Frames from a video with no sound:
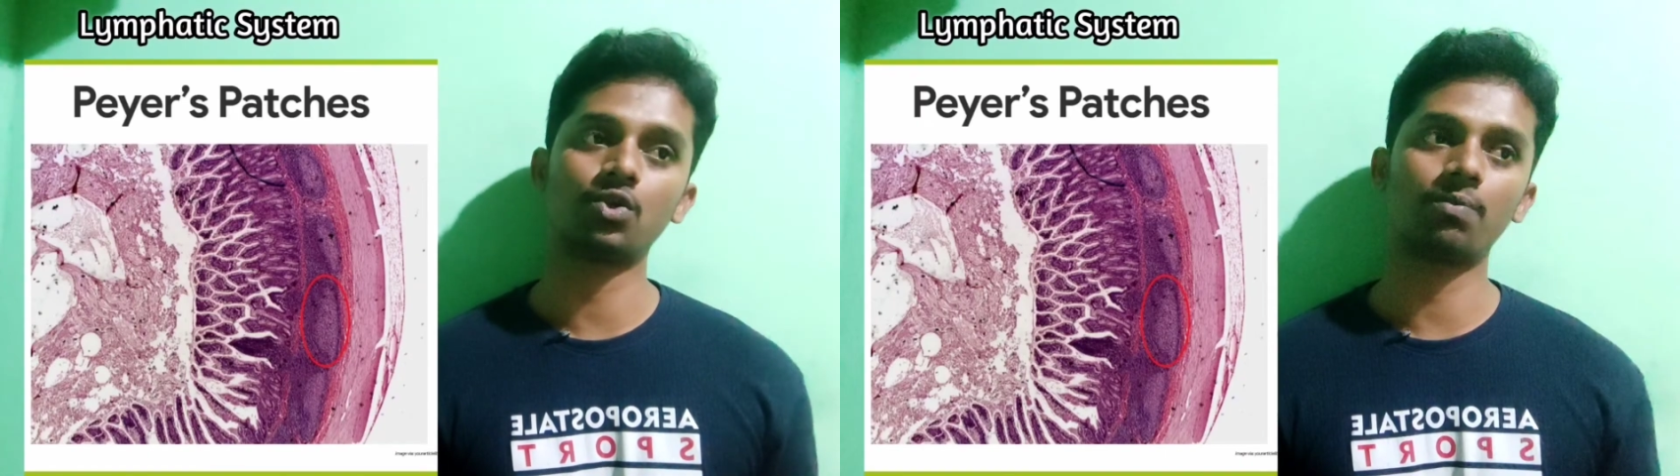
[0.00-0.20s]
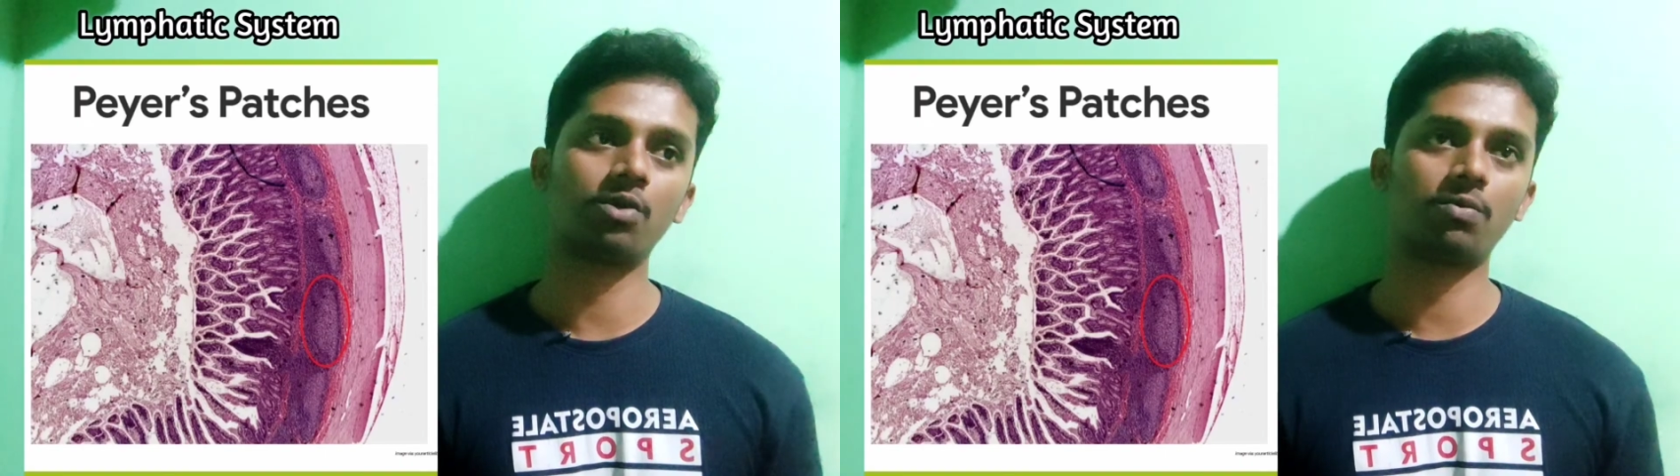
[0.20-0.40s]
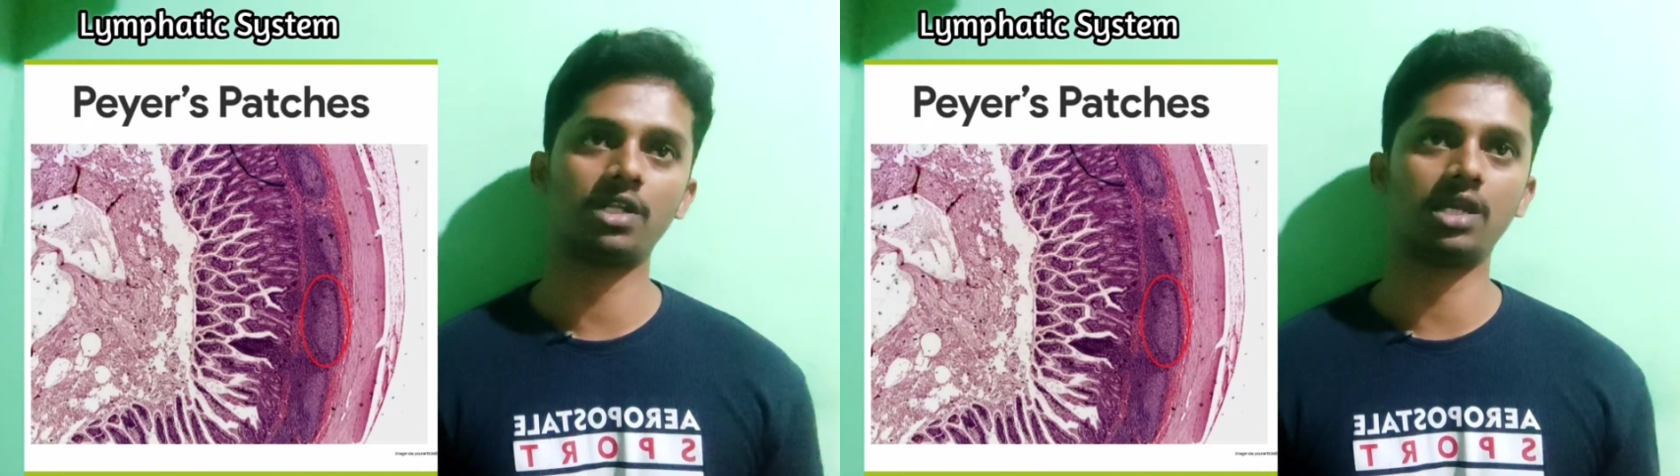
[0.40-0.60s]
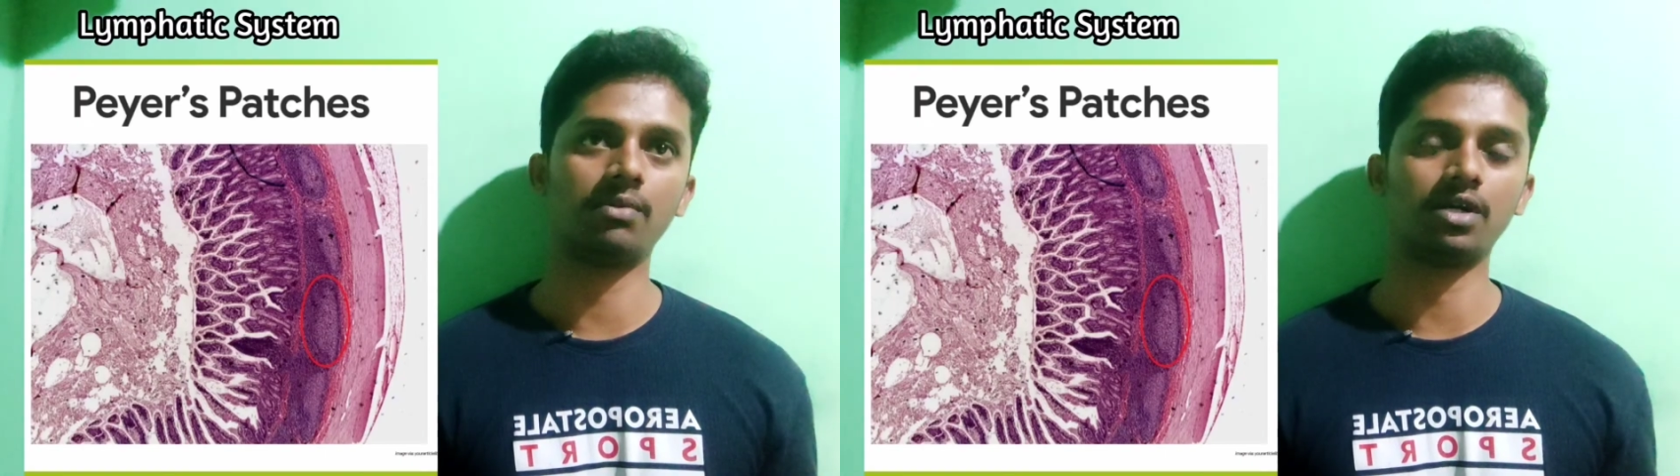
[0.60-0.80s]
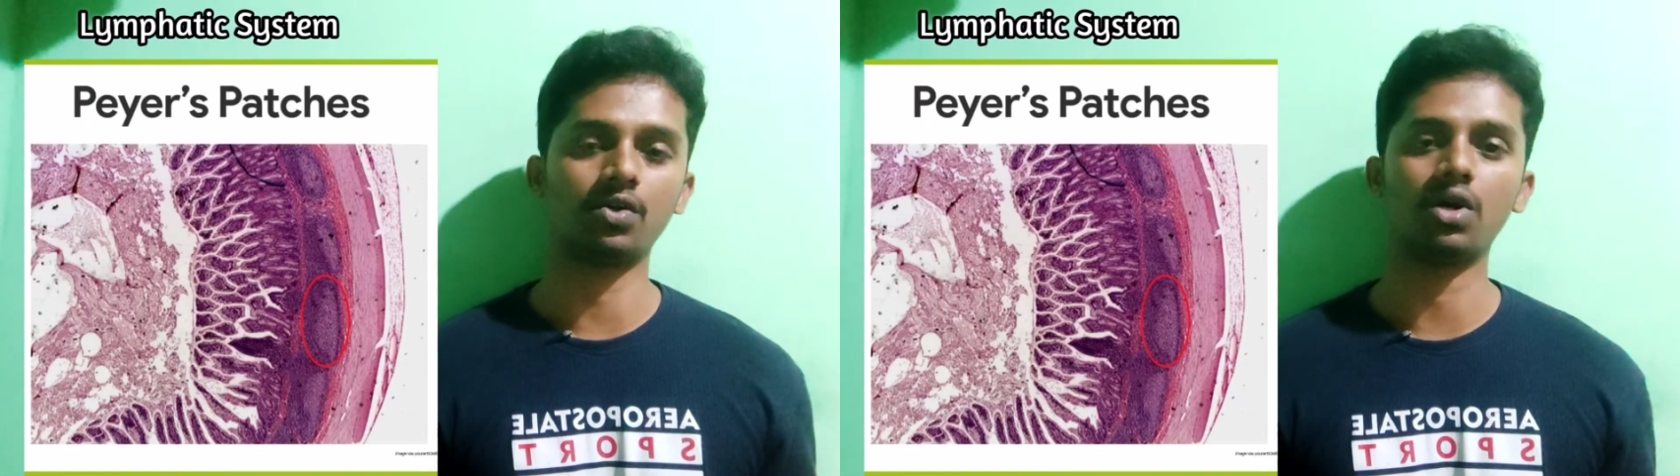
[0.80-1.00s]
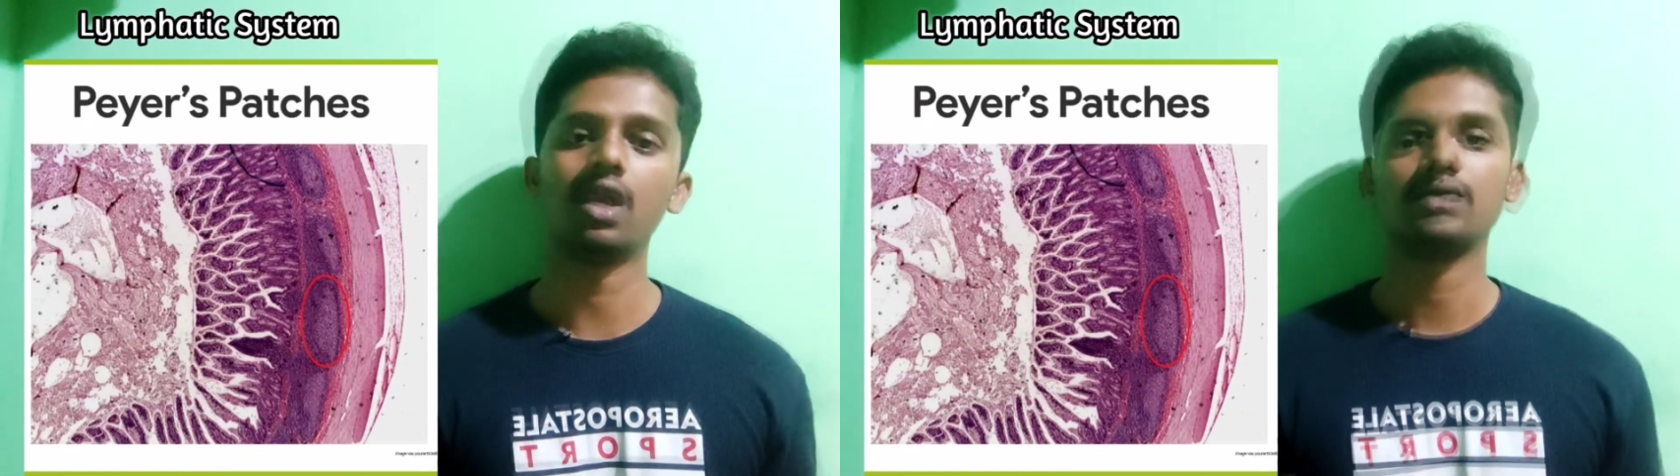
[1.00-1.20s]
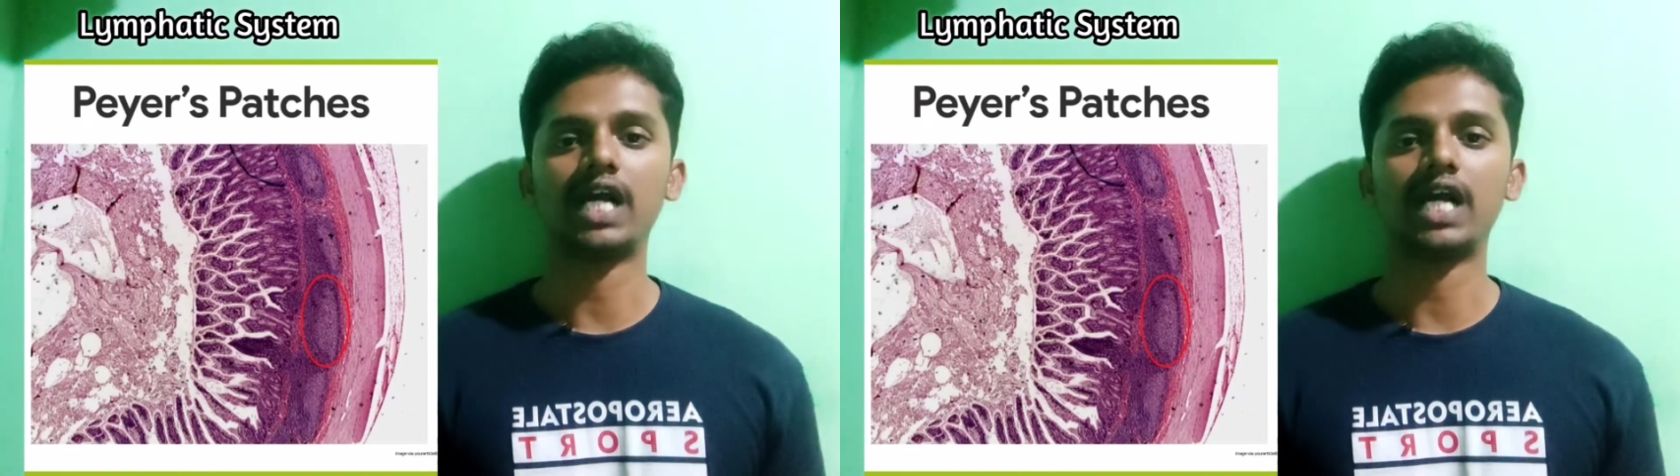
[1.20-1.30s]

வந்து ரொம்ப ரொம்ப அதிகமாக இருக்கும்